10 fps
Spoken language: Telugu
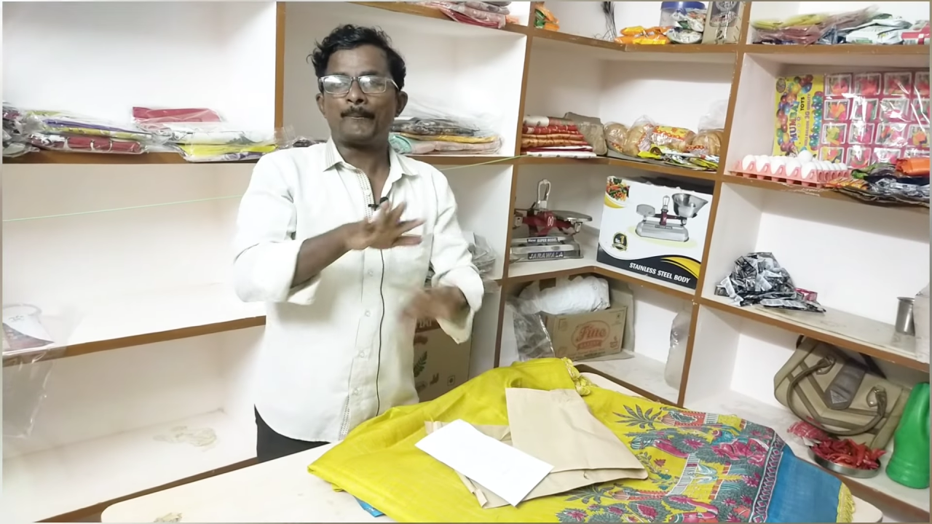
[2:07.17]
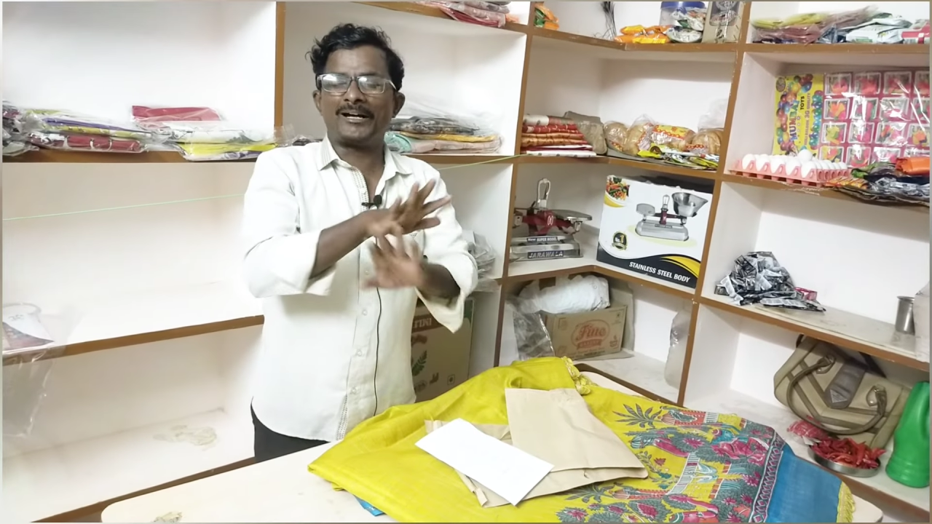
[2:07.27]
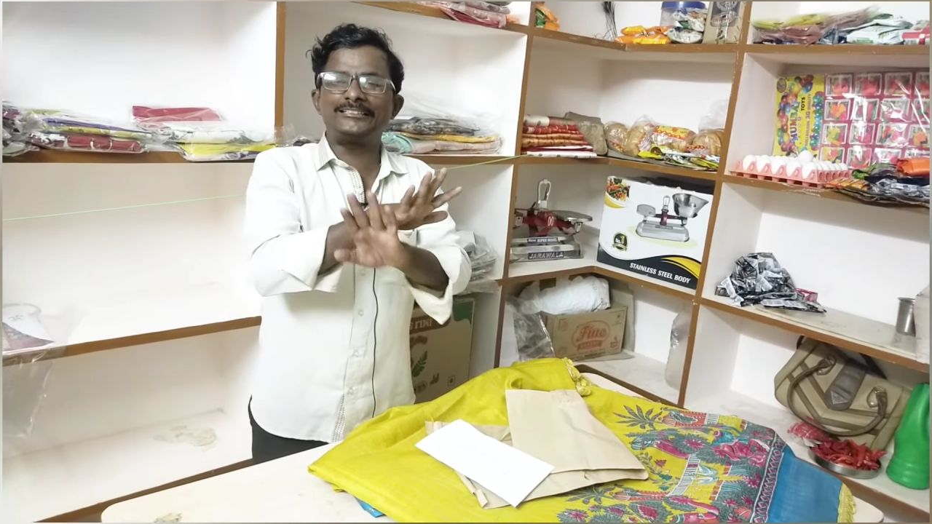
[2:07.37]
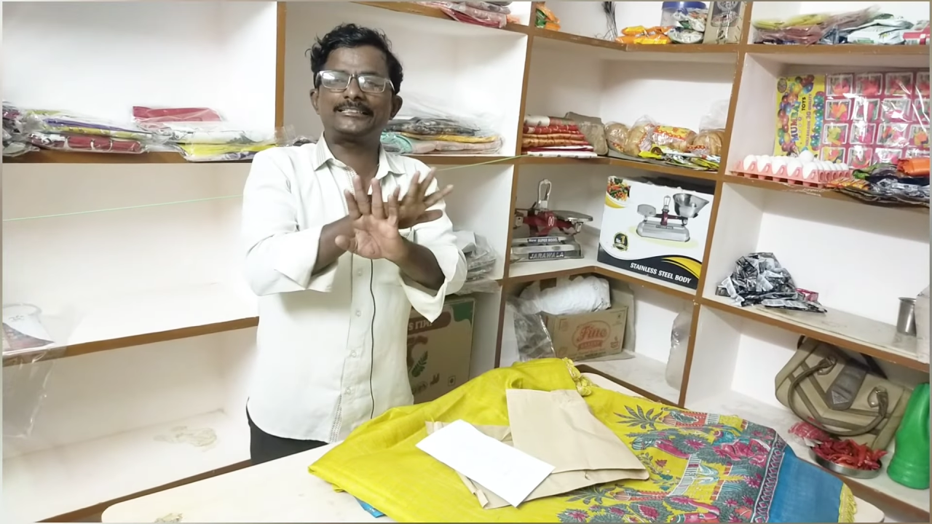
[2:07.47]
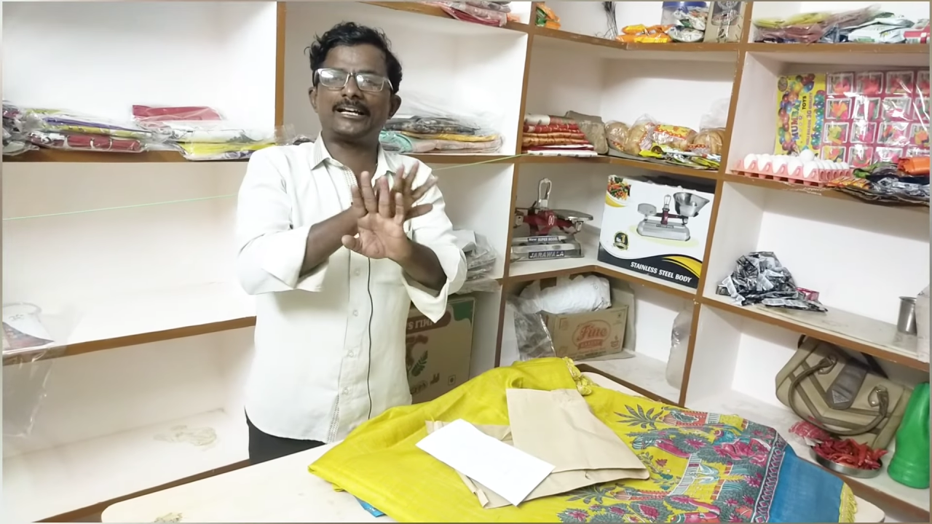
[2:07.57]

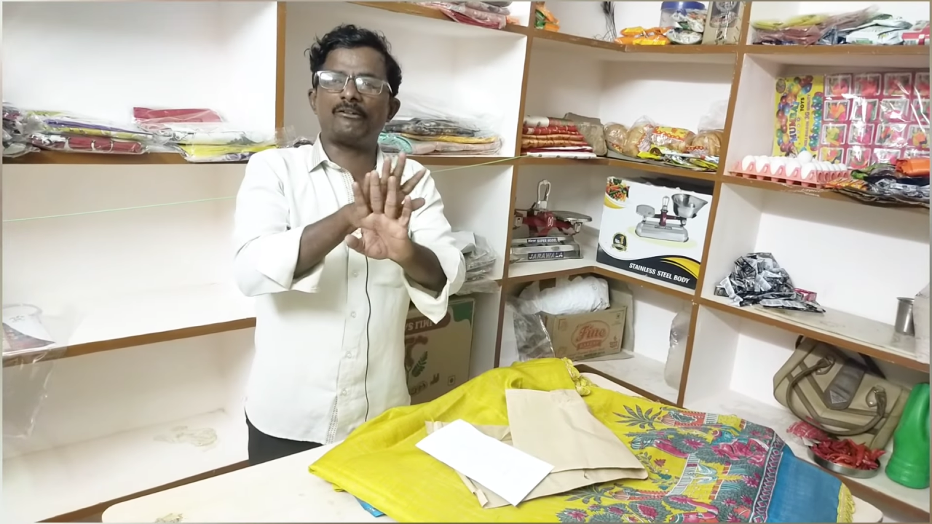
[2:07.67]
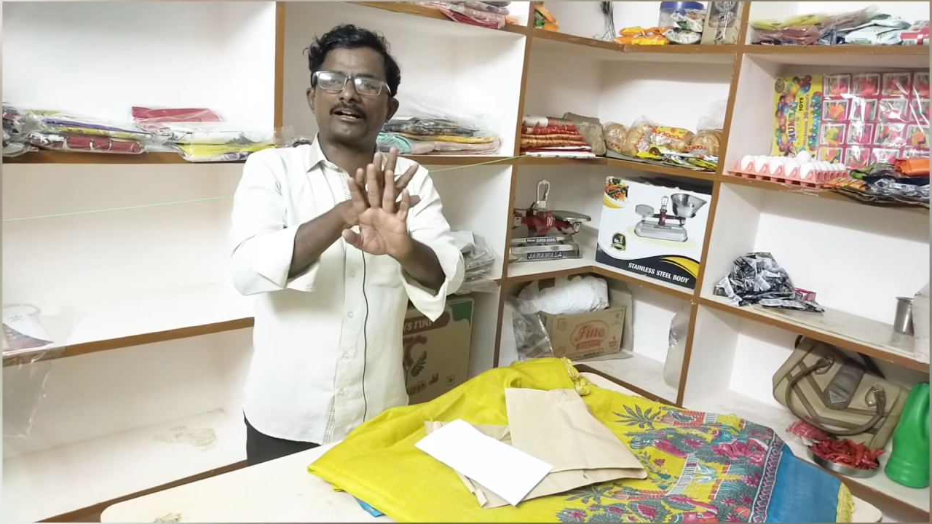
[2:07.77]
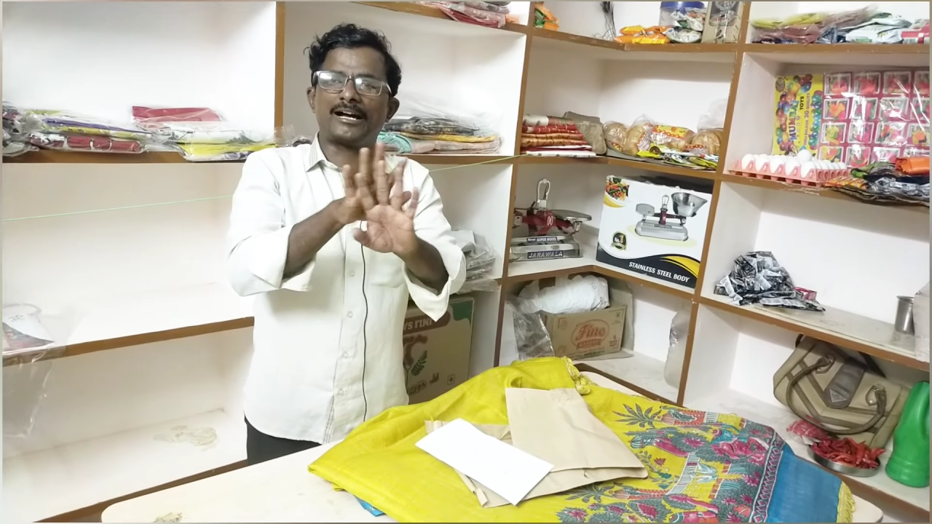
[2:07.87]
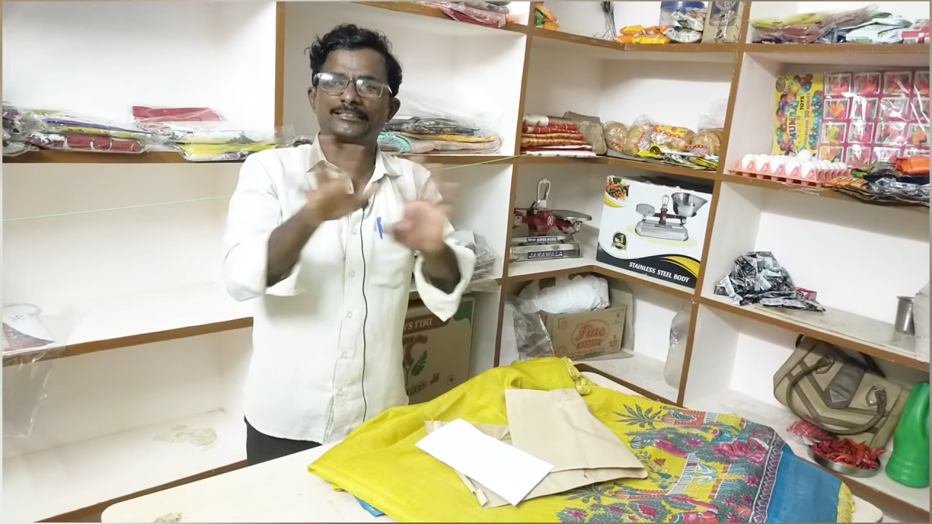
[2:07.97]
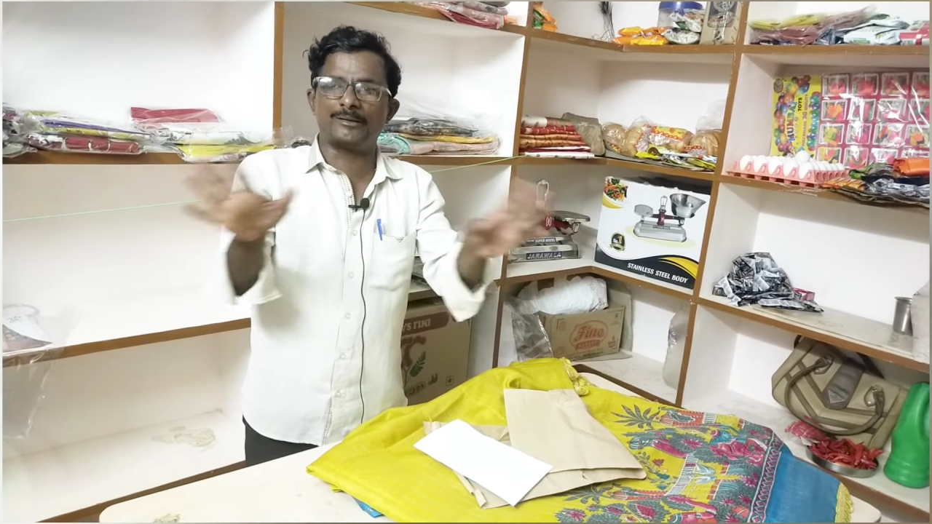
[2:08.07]
మంచి
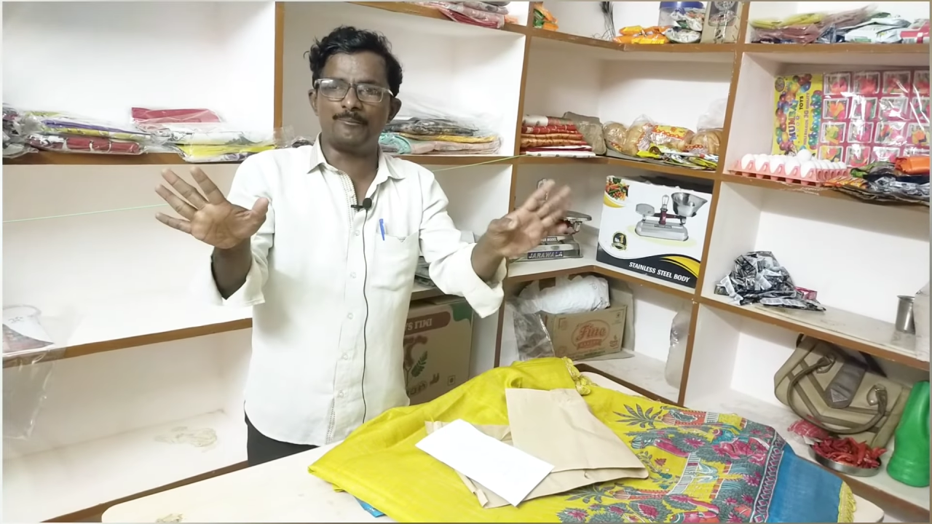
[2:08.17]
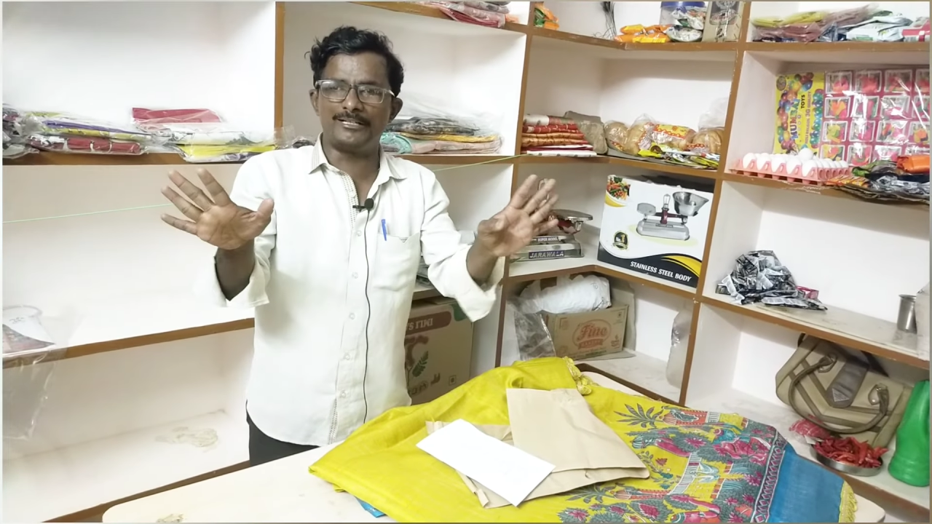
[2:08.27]
అవకాశం